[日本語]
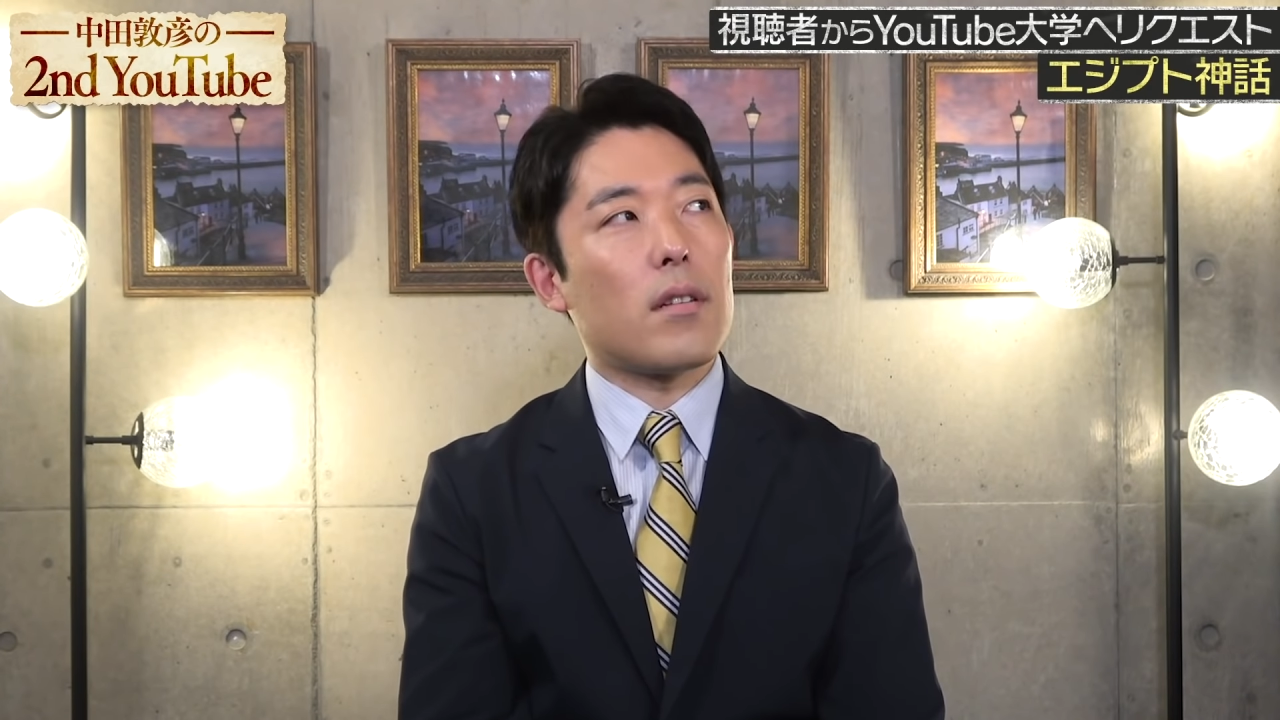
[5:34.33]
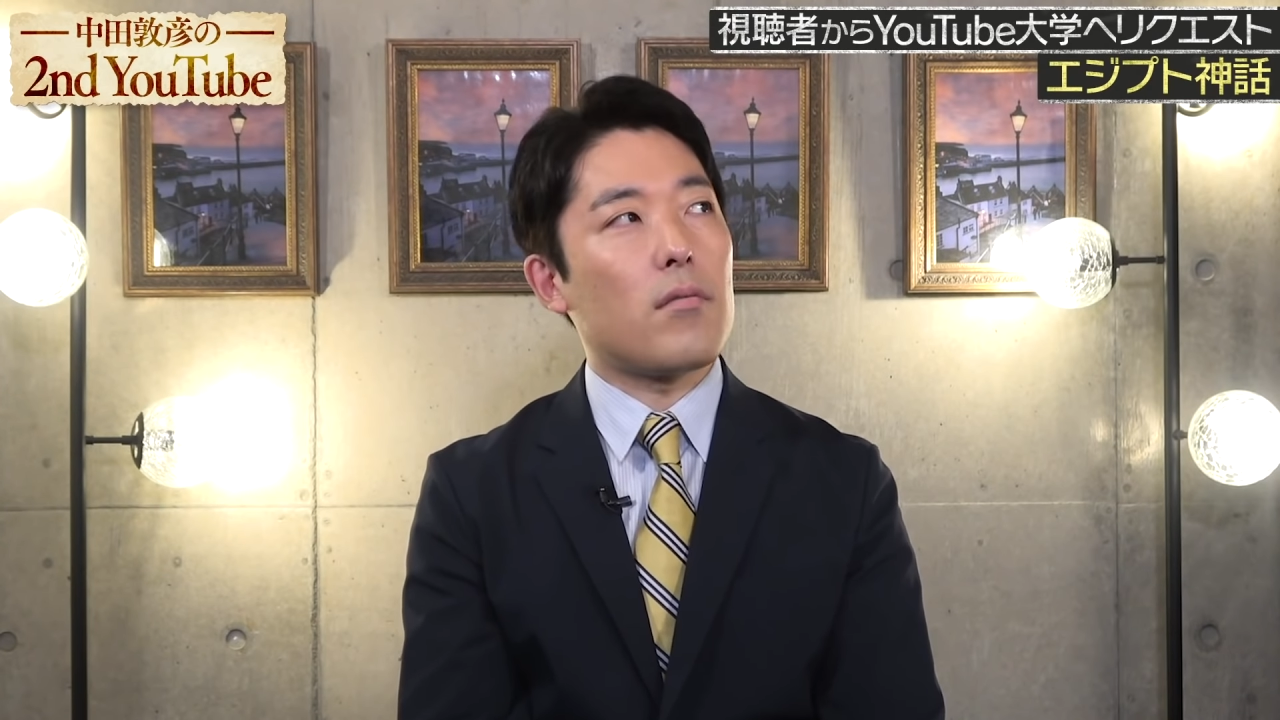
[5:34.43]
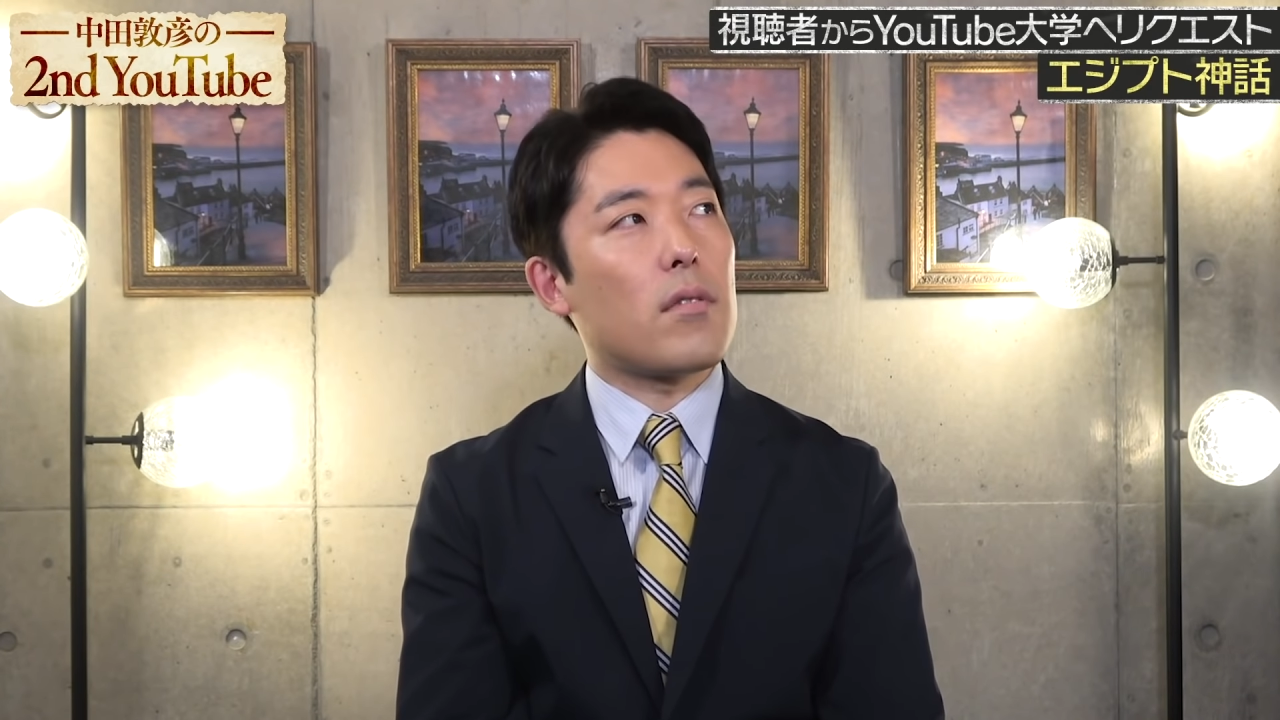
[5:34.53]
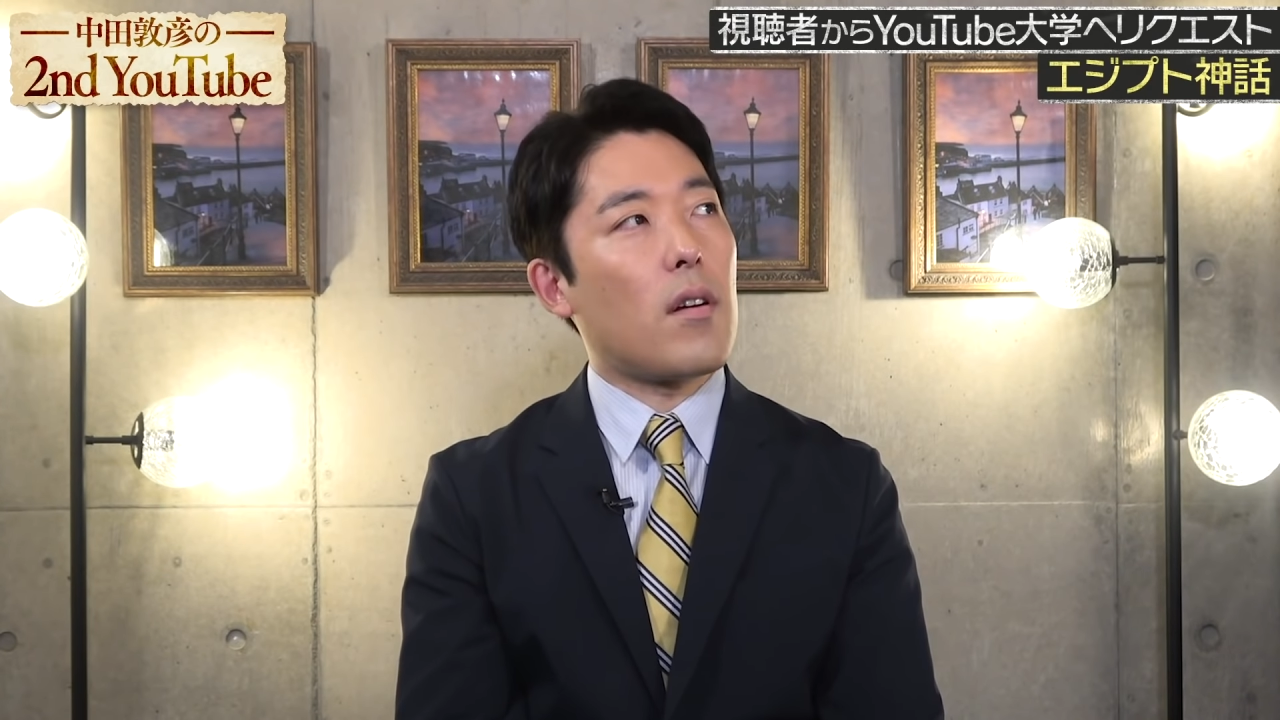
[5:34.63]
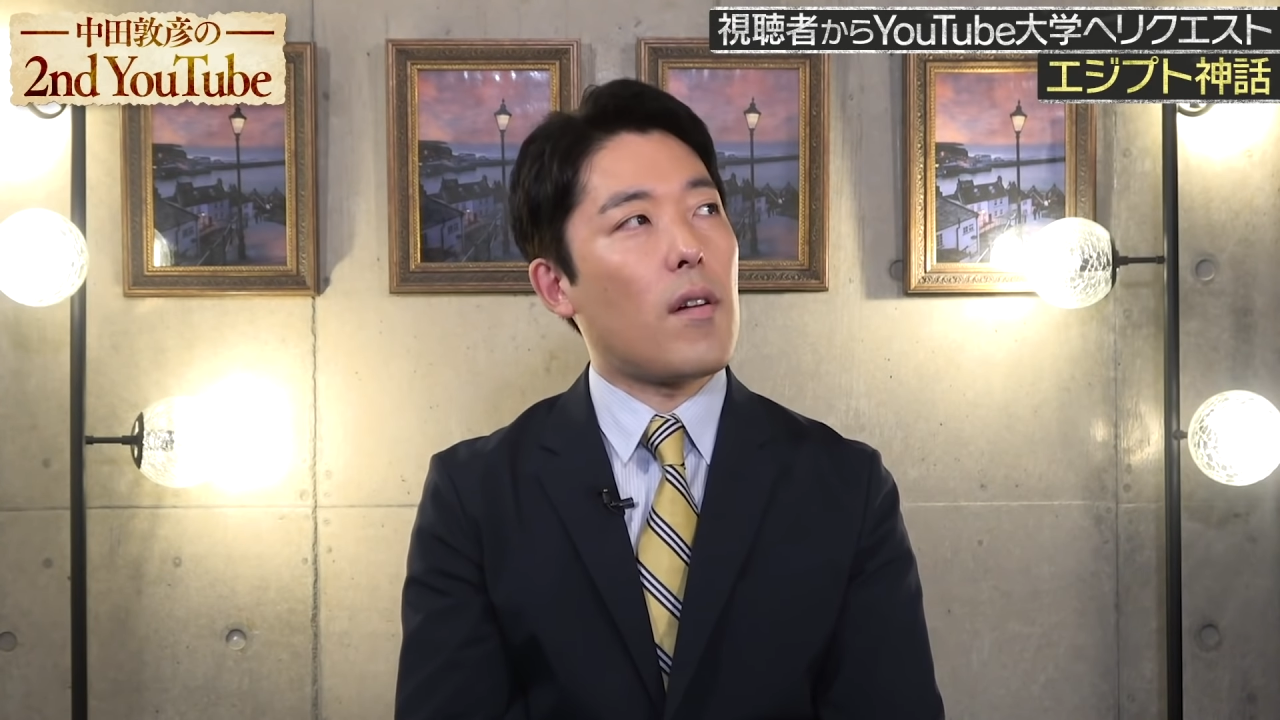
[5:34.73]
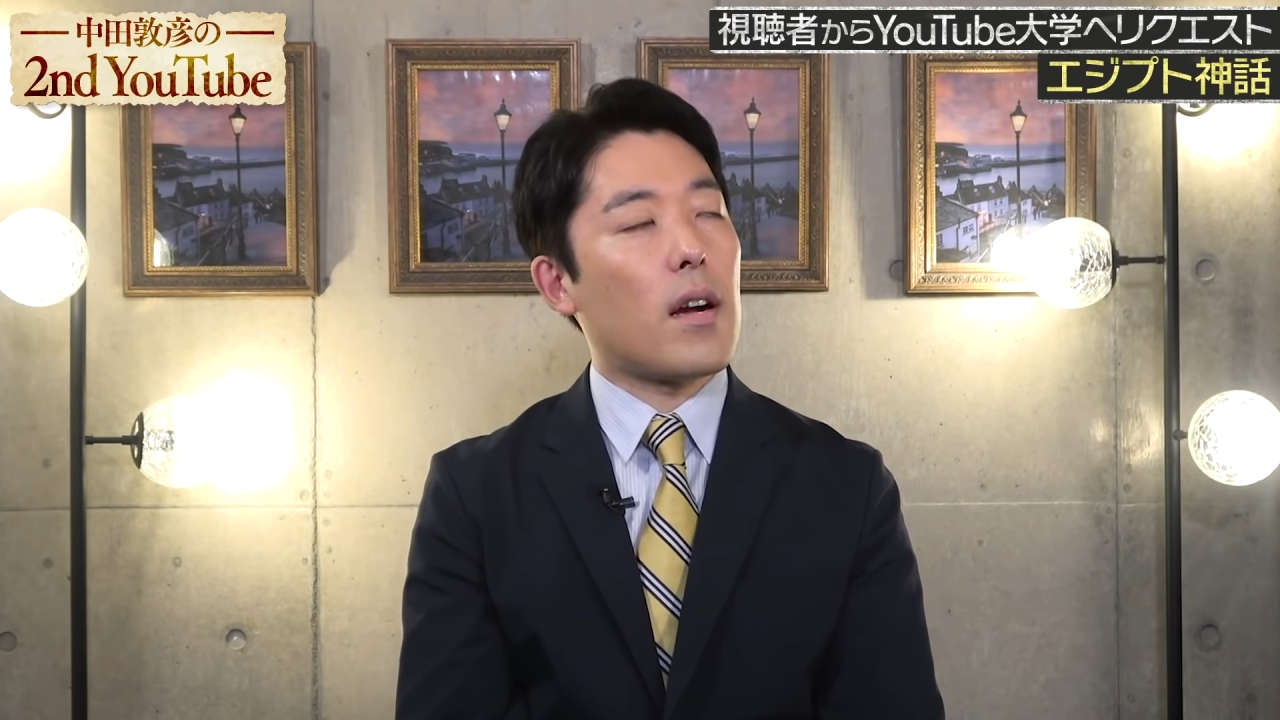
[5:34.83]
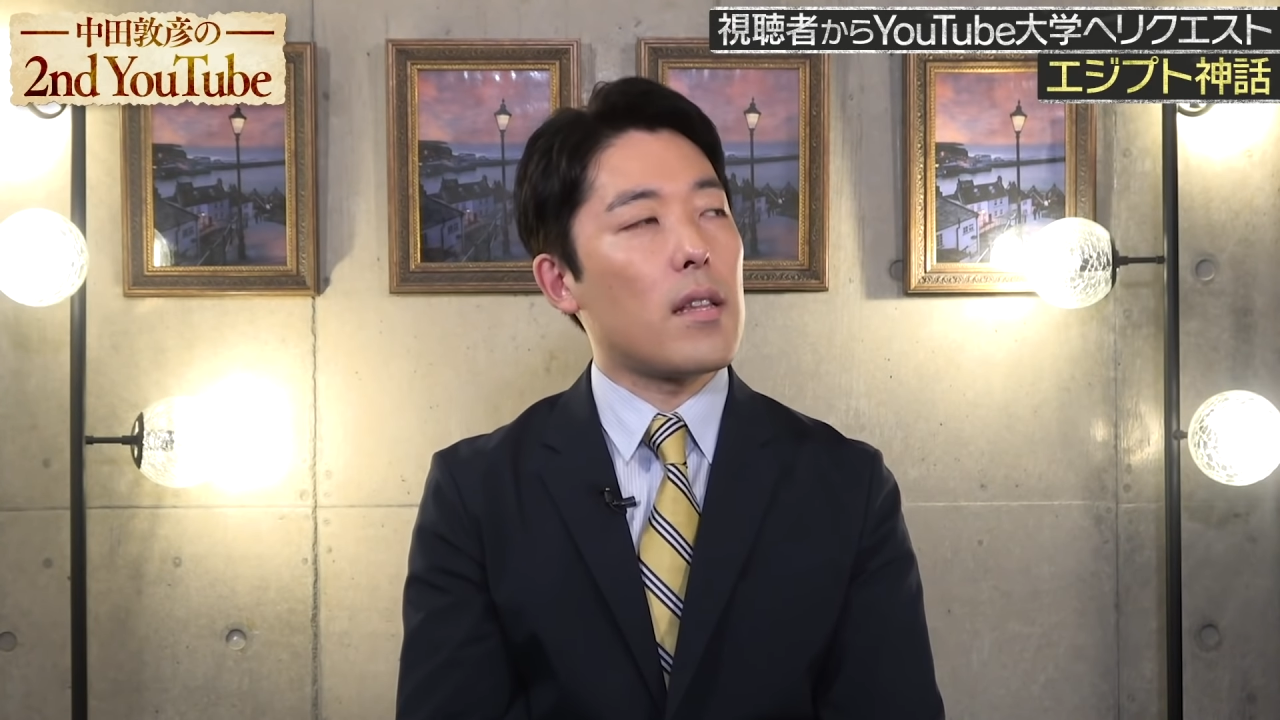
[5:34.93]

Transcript: かどうかわ